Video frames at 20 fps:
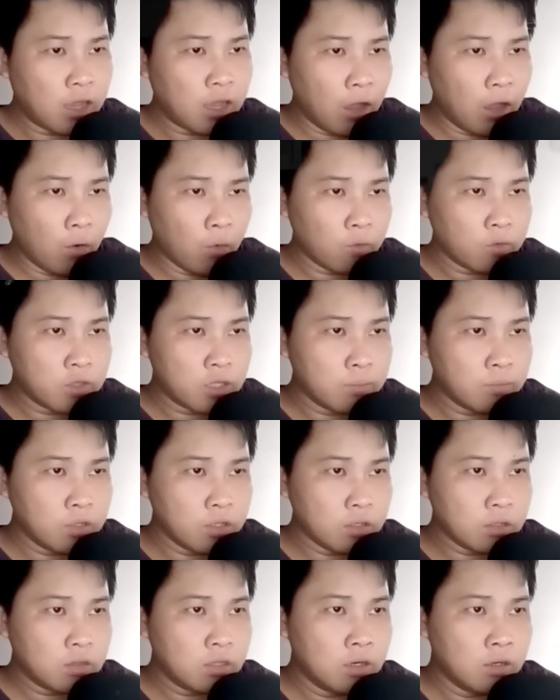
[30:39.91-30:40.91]
Hạo tìm
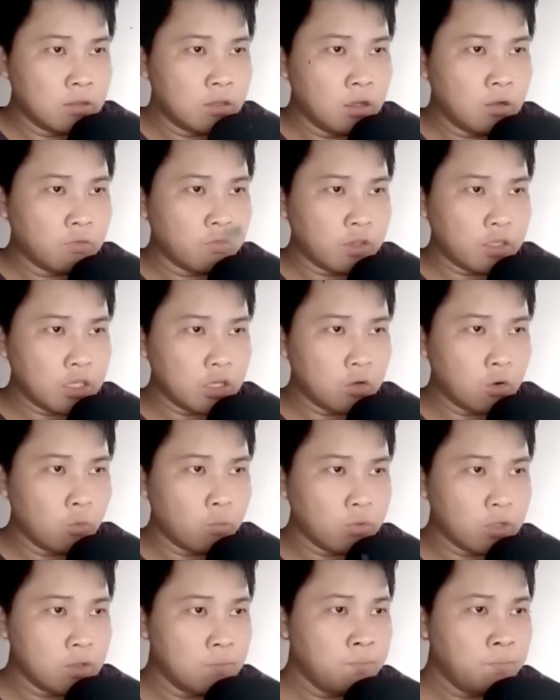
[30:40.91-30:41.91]
được tin tức về Diệt
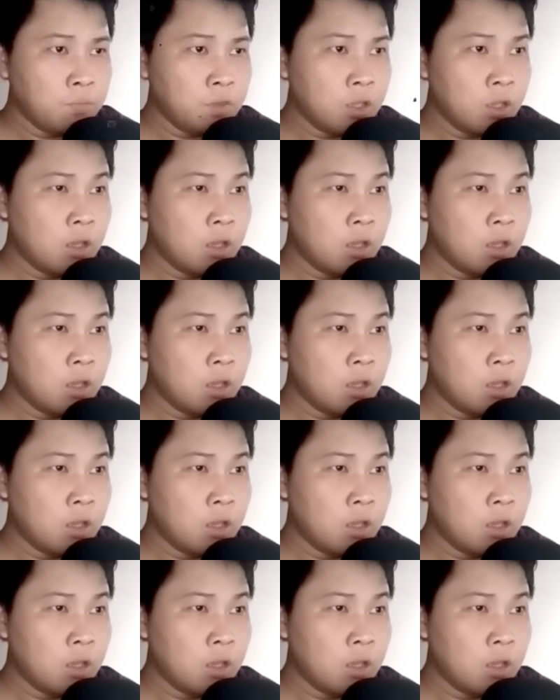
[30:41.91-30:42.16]
Hồn Kiếm,